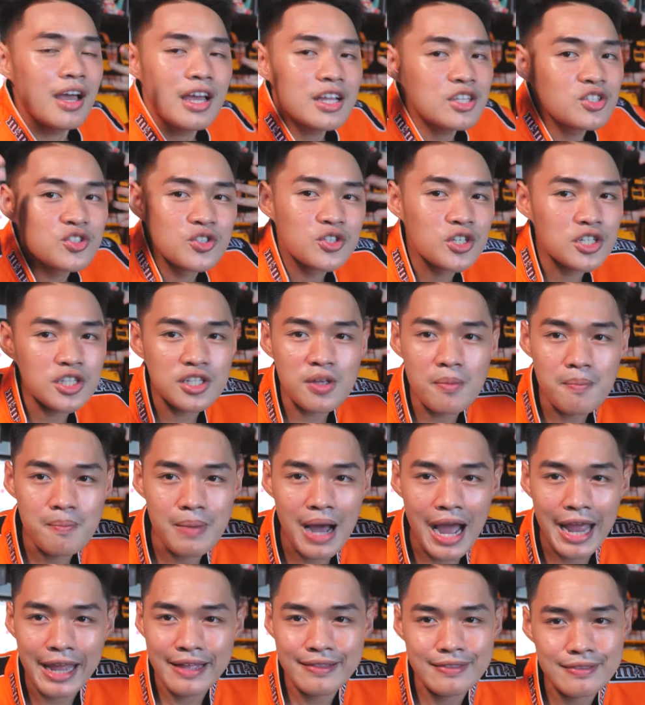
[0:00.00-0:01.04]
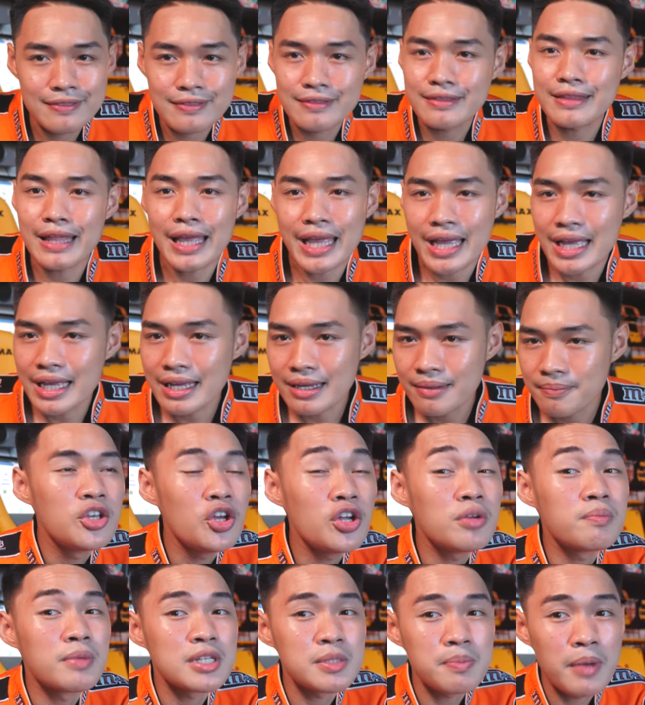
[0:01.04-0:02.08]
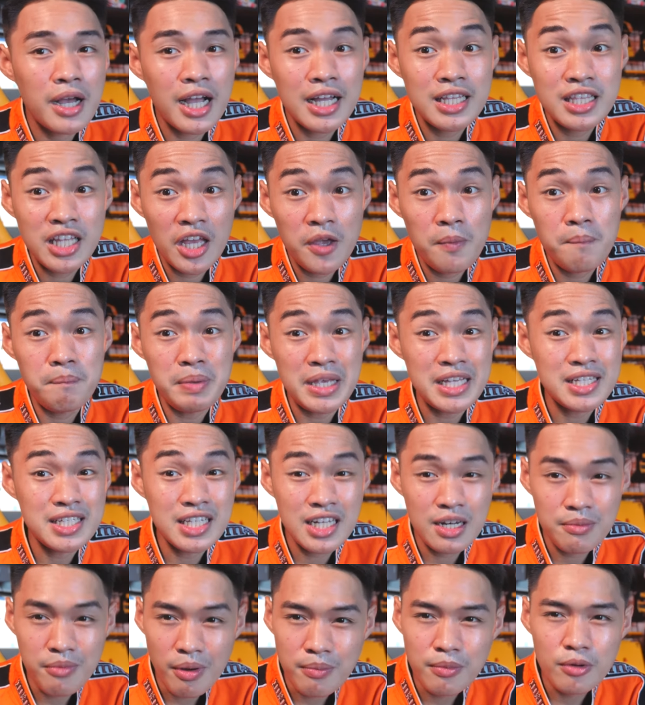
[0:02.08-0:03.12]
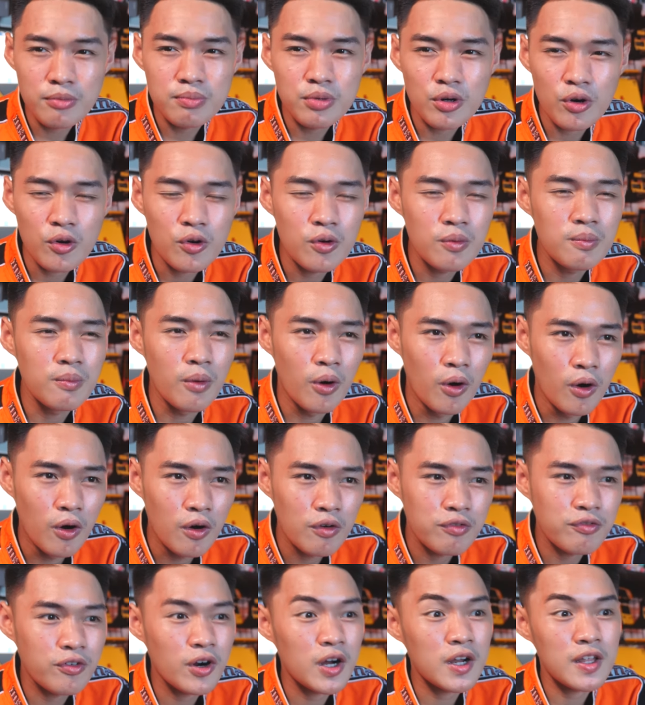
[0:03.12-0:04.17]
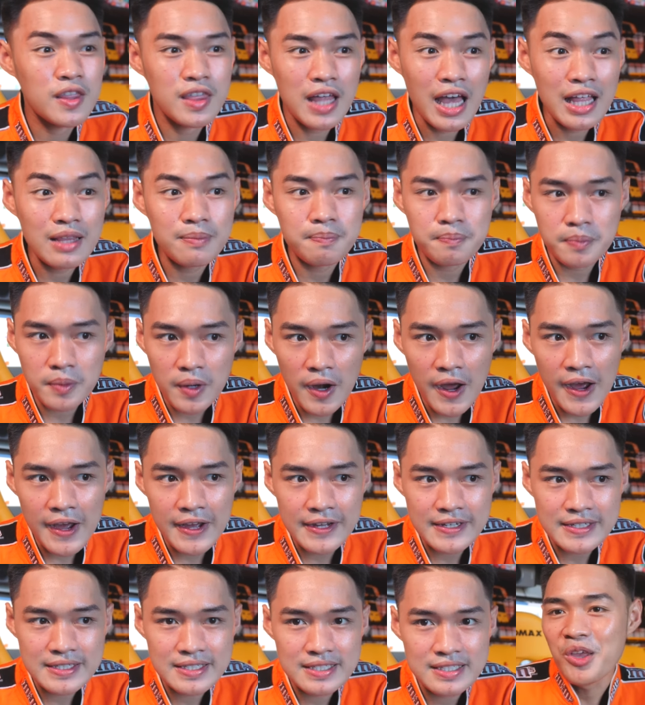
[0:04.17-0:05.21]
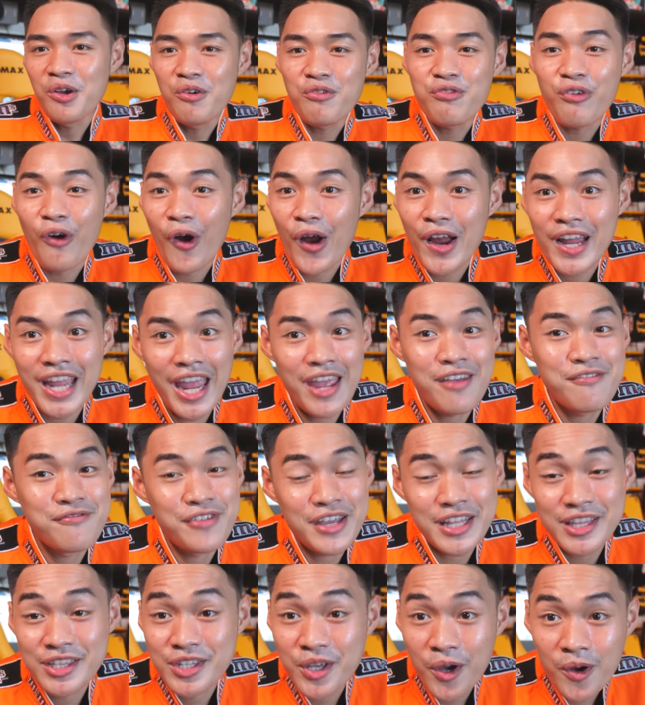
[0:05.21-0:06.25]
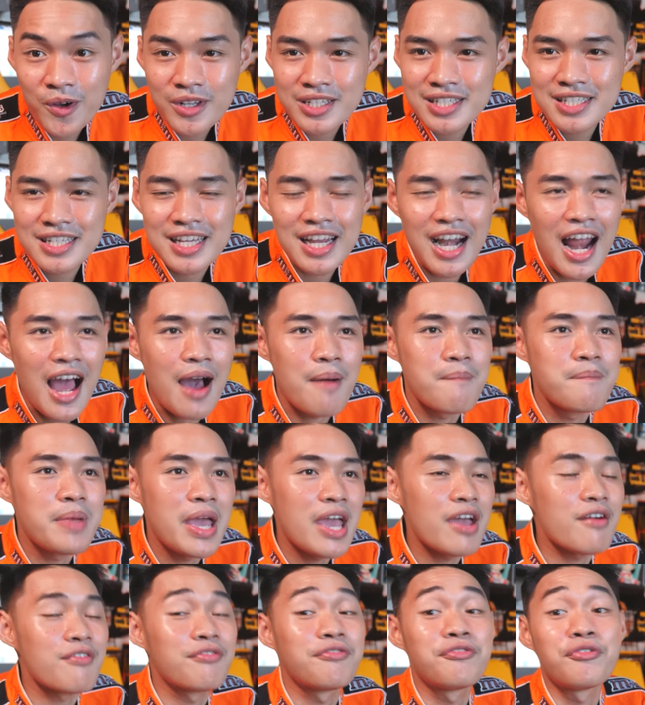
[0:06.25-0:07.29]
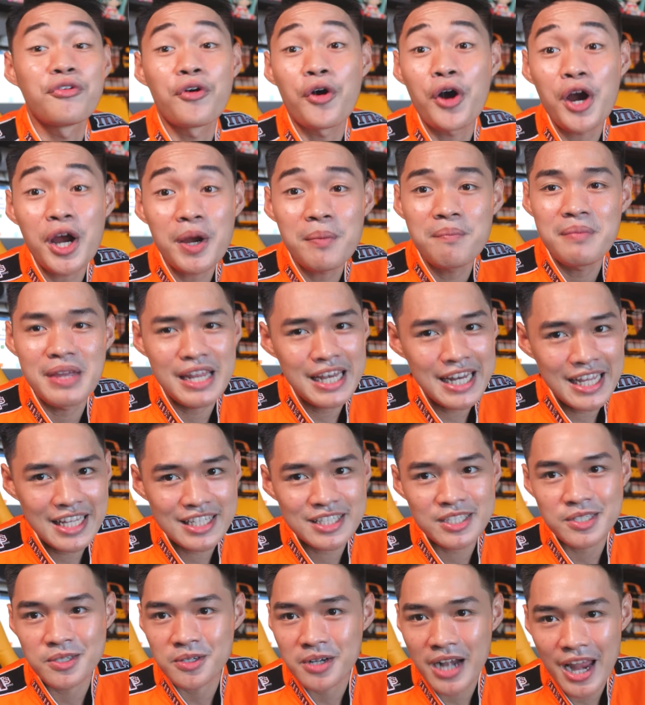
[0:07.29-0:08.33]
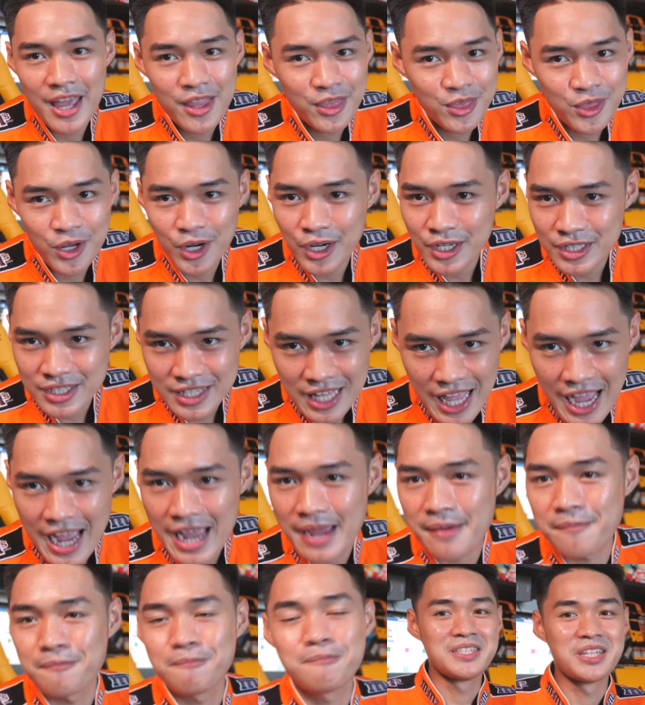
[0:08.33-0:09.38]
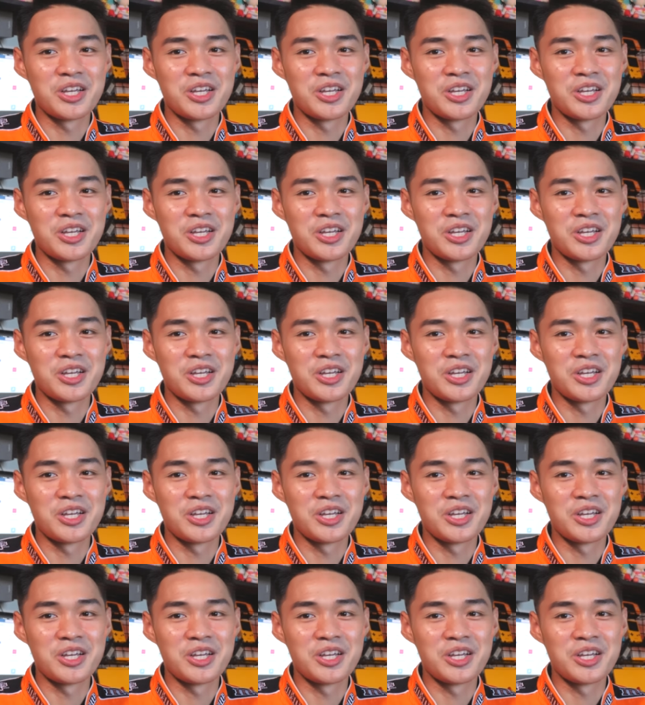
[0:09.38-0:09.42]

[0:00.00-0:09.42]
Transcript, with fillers: It's just a mind thing. Yun, mas maganda yung PC na mabubuo mo for that price. Yung 4K videos, grabe, 4 minutes render time.